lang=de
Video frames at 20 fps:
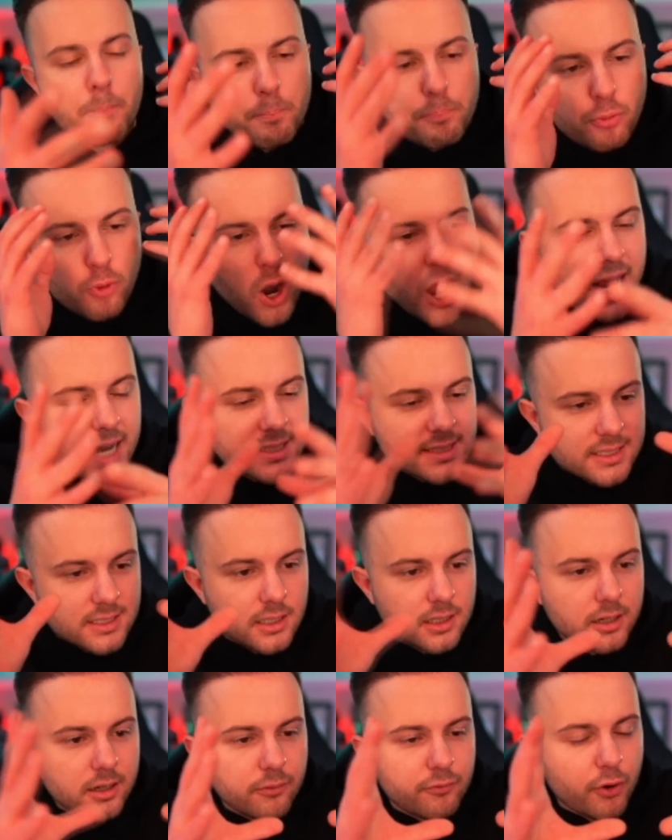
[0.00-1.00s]
Brand,
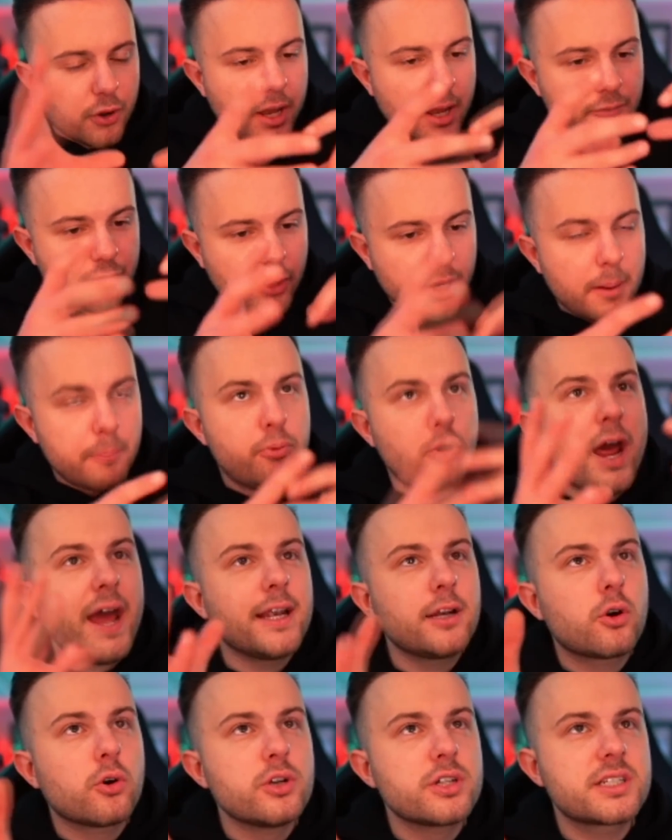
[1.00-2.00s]
äh, von der, von der
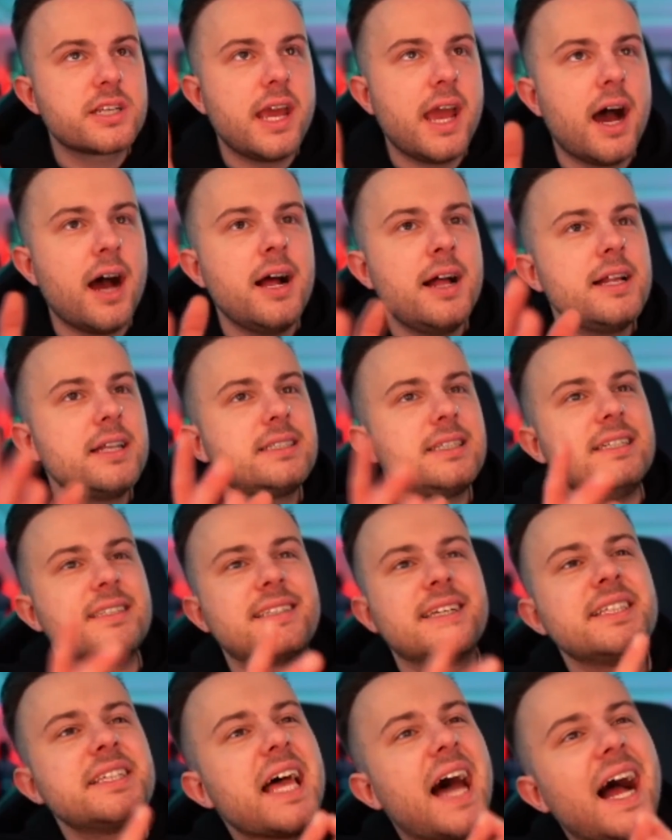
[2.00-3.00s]
Brandgröße her, die
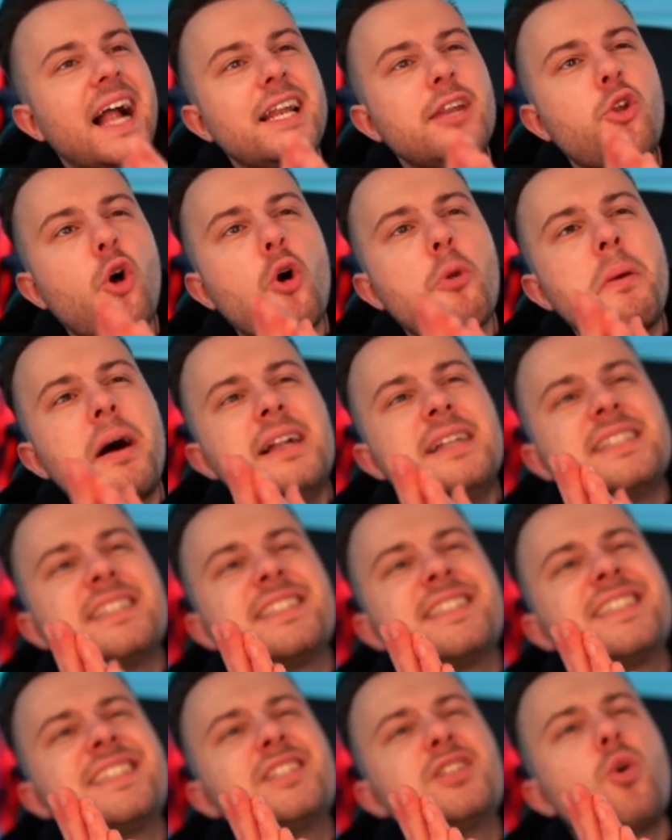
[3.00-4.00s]
sind da halt nochmal
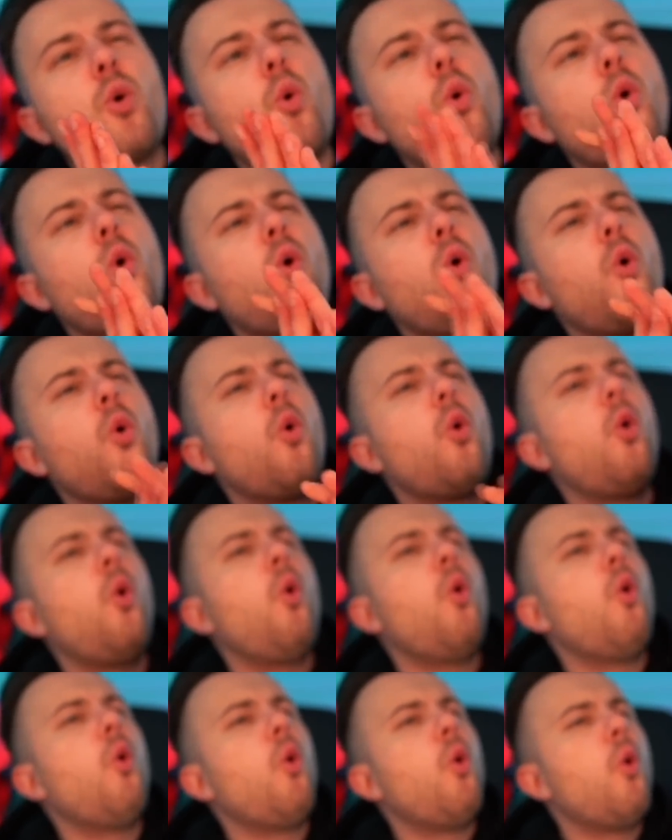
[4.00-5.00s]

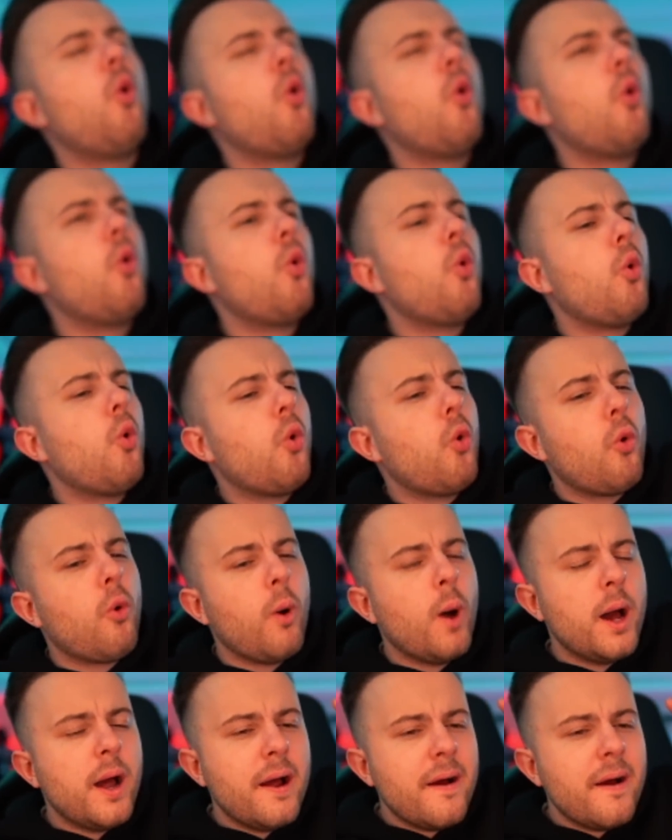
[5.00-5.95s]
so